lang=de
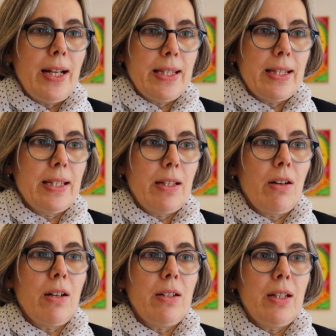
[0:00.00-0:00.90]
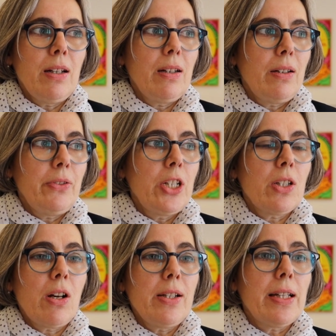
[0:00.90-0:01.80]
letztes Jahr, die ja auf die
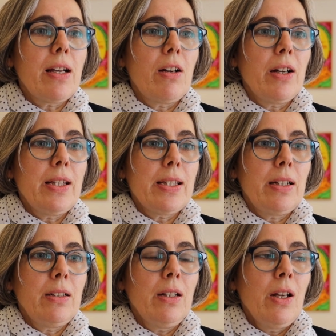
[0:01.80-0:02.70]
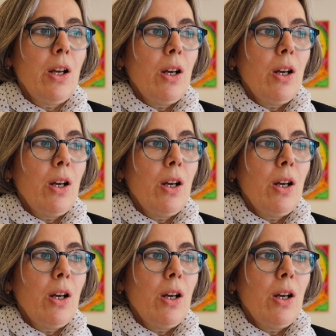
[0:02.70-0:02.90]
Straße gegangen sind,